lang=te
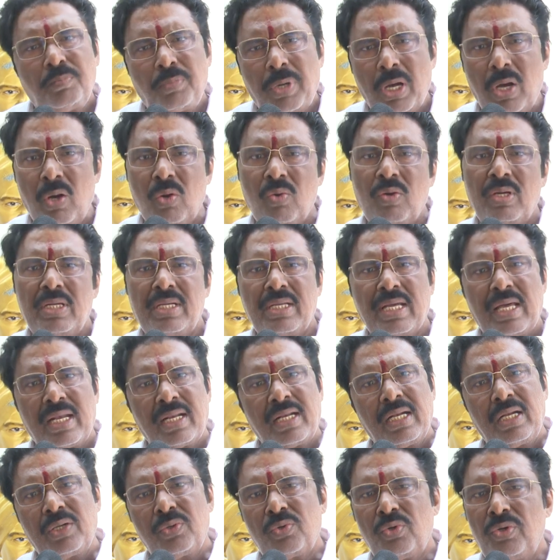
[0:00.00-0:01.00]
పావు గంట
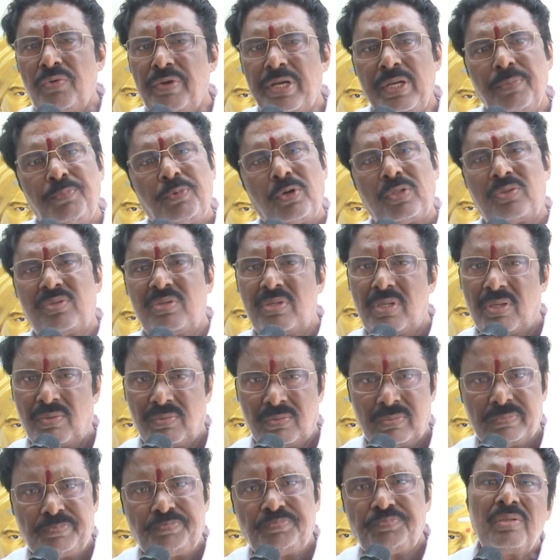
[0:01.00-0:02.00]
అరగంట నుండి వెళ్ళిపోతున్నారు
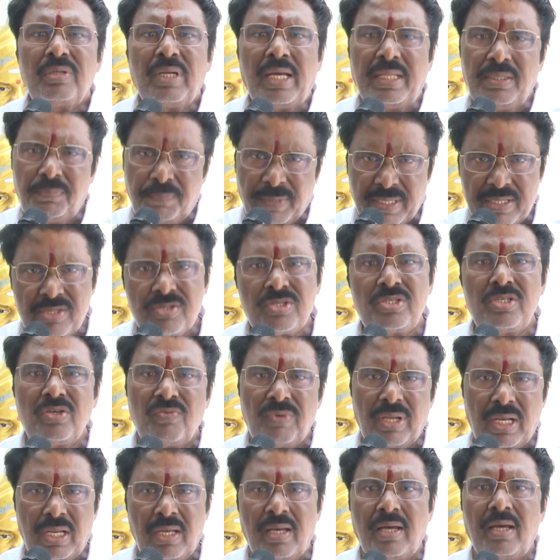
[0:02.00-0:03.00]
అది పరిస్థితి
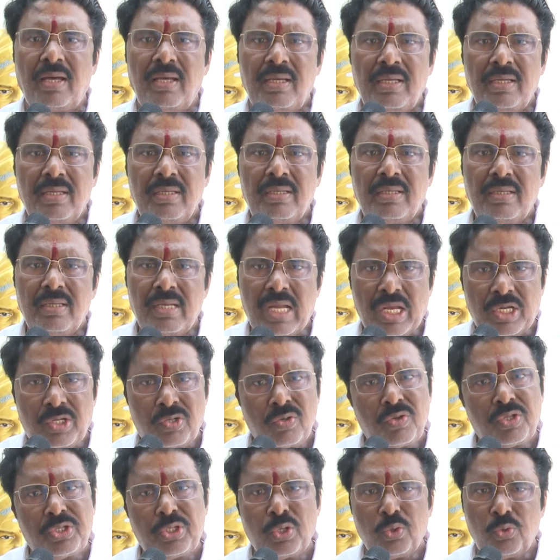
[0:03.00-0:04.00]
ఇవాళ
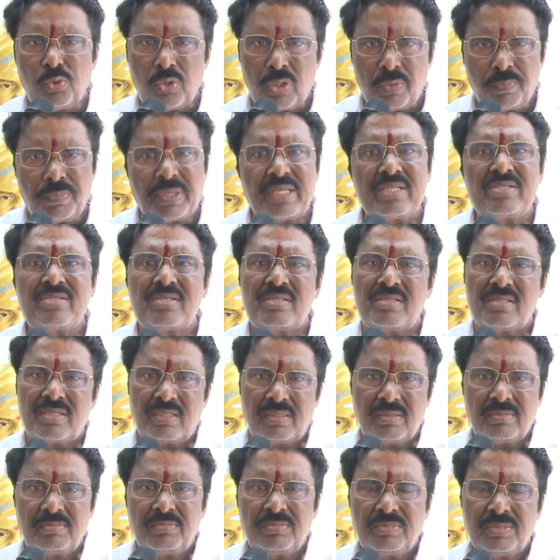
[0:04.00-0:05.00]
రాష్ట్రంలో జరుగుతున్న పరిస్థితి
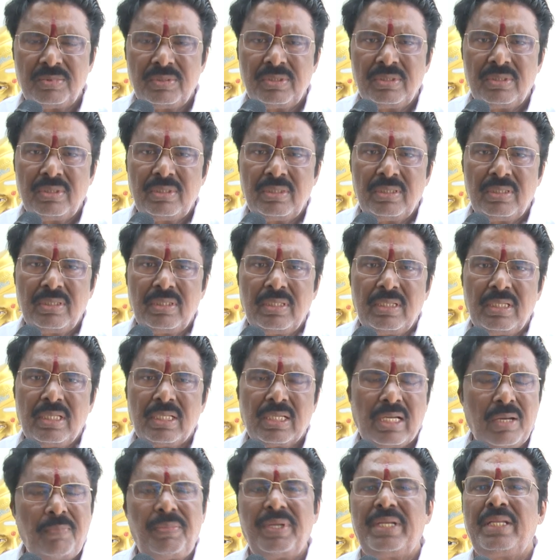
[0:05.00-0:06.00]

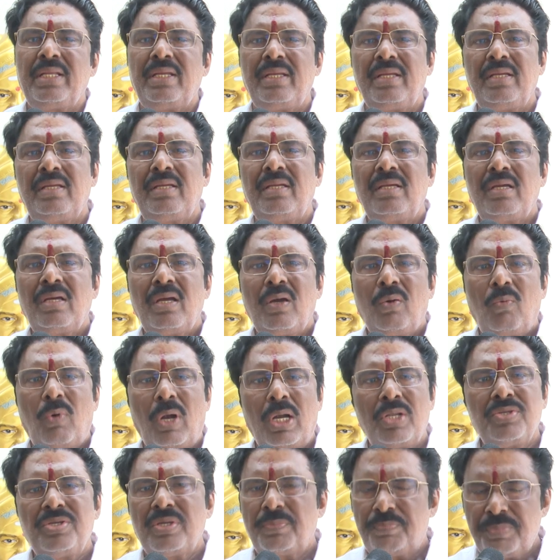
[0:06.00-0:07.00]
కాబట్టి
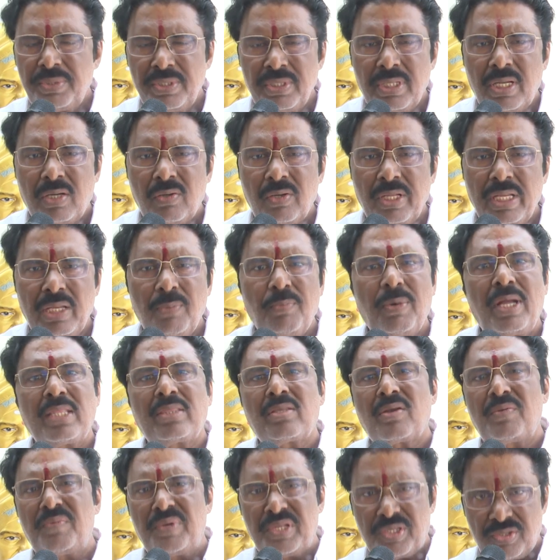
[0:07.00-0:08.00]
వాళ్ళు చెప్పిన దాంట్లో
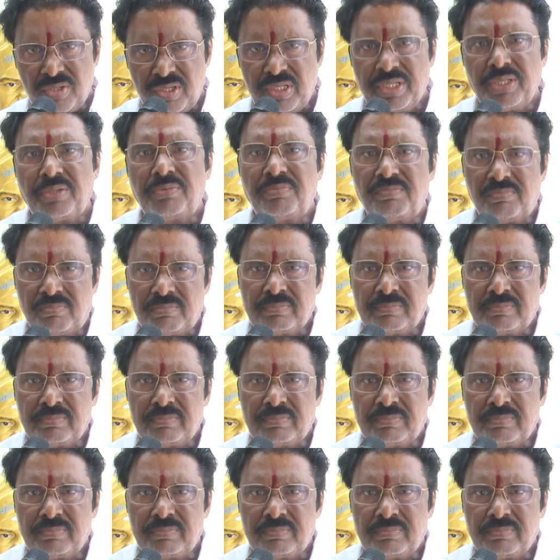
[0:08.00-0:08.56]
ఏమాత్రం నిజం లేదు